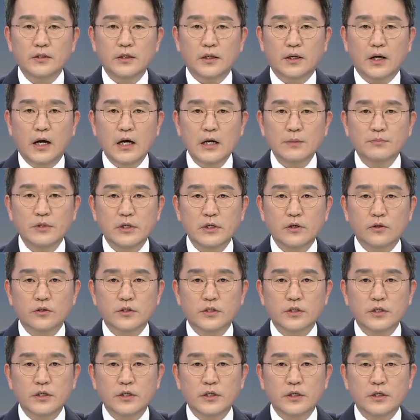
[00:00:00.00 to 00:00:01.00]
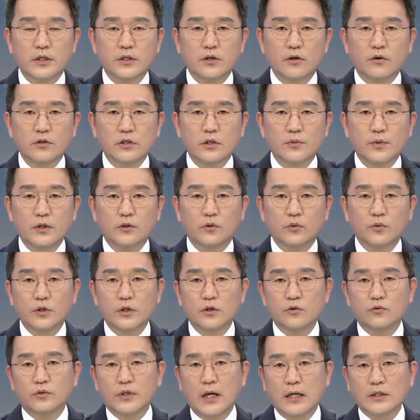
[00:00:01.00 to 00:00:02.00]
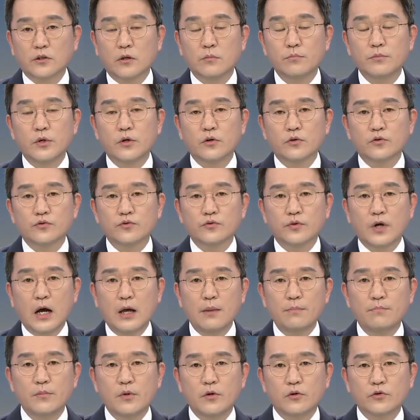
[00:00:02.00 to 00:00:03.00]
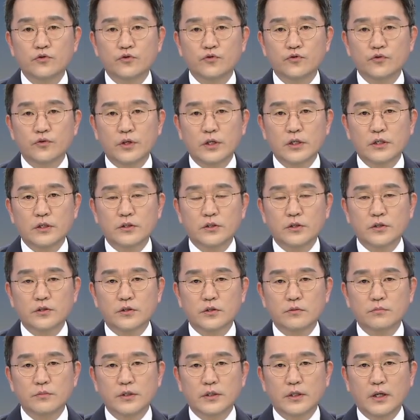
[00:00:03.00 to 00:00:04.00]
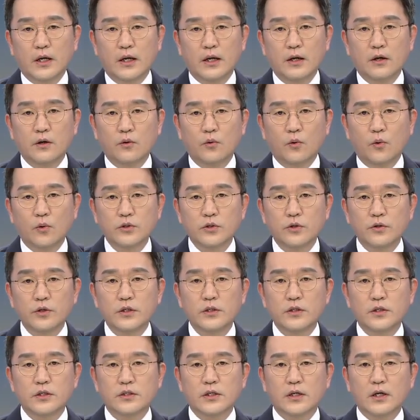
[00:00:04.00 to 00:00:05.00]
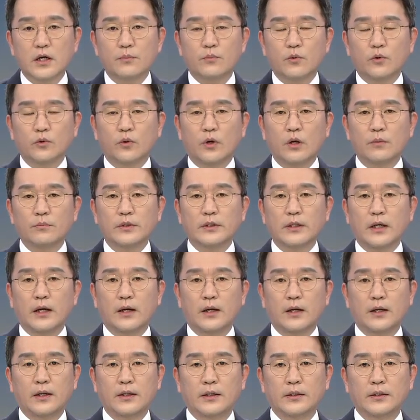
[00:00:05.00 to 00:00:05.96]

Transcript: 가입자 역시 경제활동 인구 5명 중 1명 수준에 그쳤습니다. 오정인 기자가 보도합니다.